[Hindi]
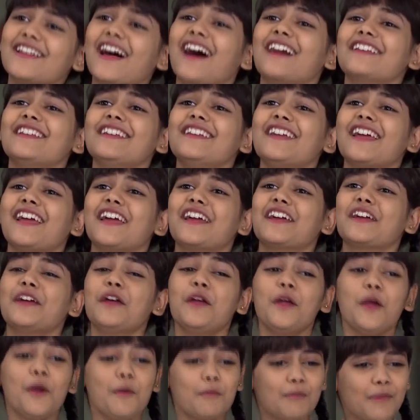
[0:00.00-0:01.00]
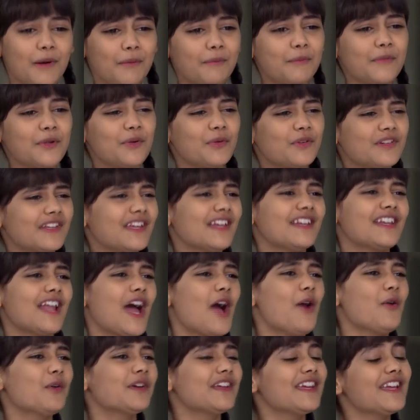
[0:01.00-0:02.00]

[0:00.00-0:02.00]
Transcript: रानी है मम्मी उनके नाव